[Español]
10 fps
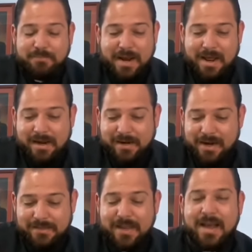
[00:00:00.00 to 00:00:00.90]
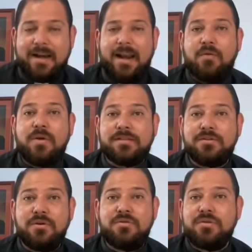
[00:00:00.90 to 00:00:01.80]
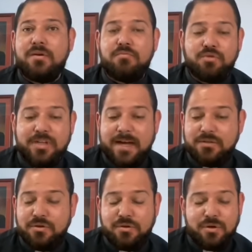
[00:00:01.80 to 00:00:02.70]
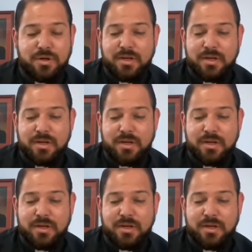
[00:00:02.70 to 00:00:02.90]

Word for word: para realizar la curación de un muchacho,